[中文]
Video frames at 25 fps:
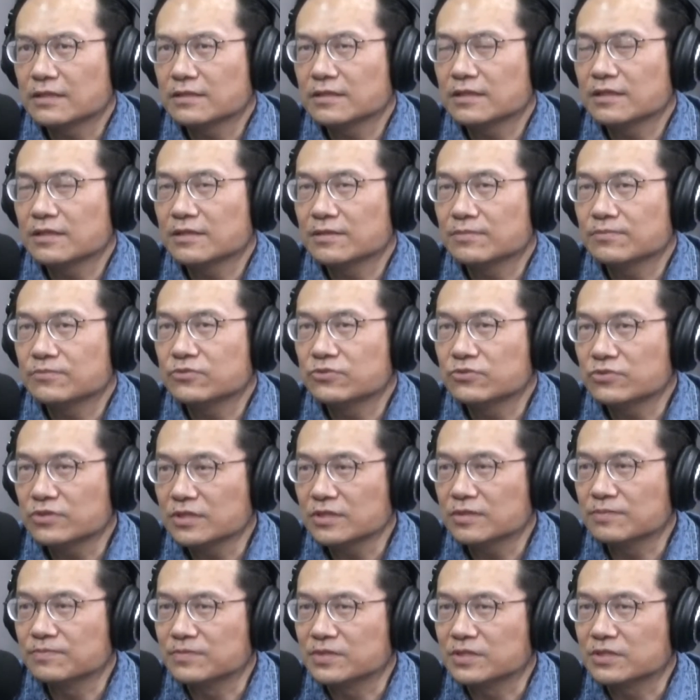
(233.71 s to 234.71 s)
的母
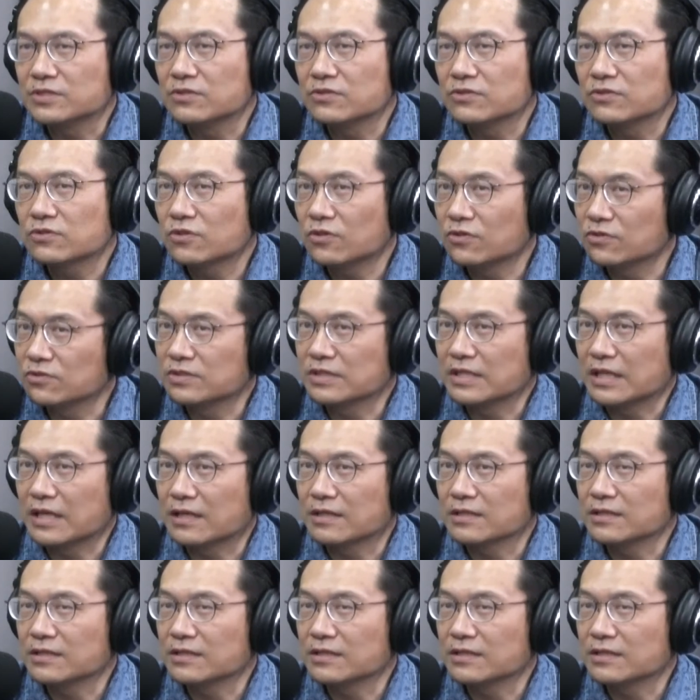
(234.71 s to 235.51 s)
语不是讲讲呀，